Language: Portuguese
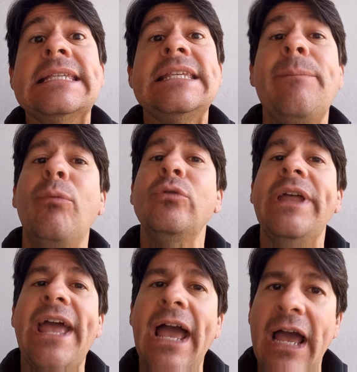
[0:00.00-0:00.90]
se
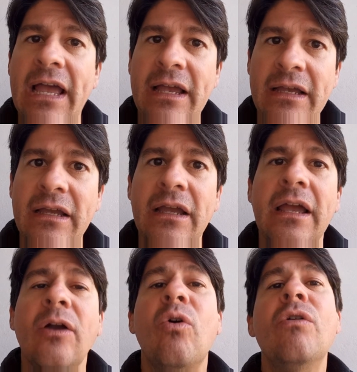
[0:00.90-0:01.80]
puder
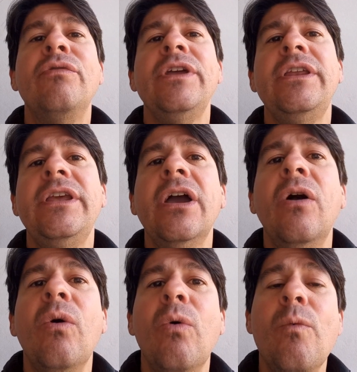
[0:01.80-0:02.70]
conferir
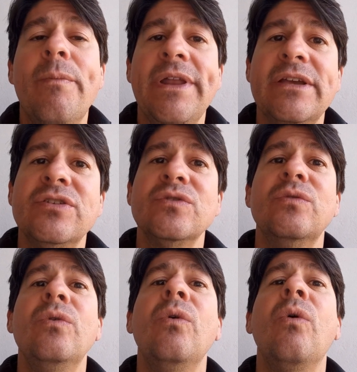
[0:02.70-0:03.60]
o
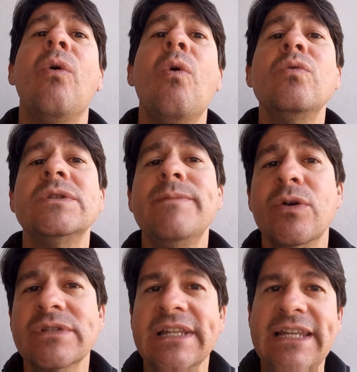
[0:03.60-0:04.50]
preço com os
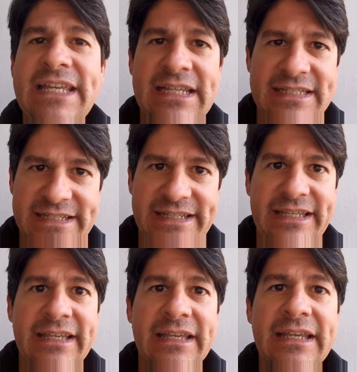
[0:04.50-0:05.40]
meus links
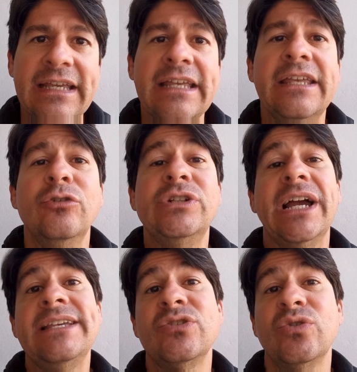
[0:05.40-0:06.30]
aí, que eu
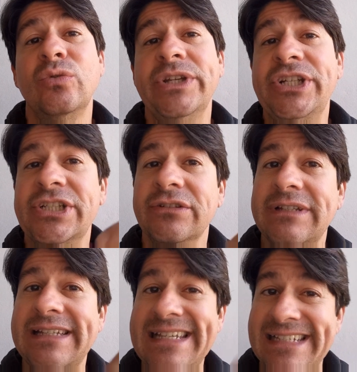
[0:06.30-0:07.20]
já estou deixando
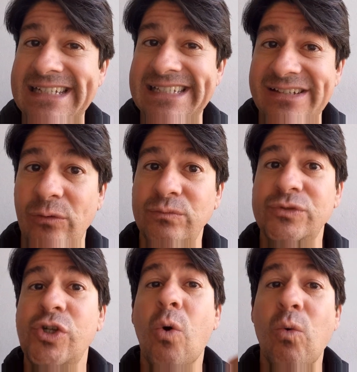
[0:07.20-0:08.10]
na descrição
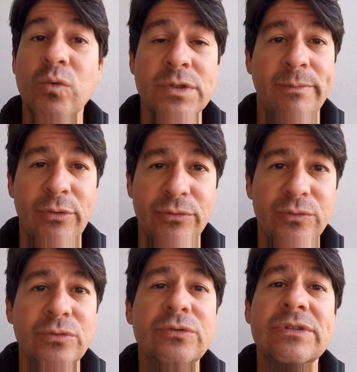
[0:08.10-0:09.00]
de alguns
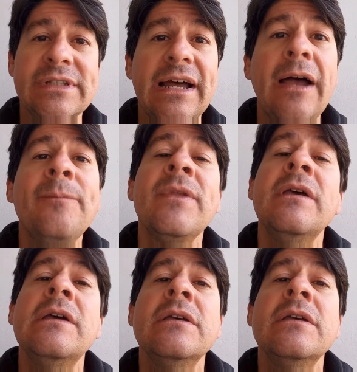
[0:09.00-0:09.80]
produtos, tá?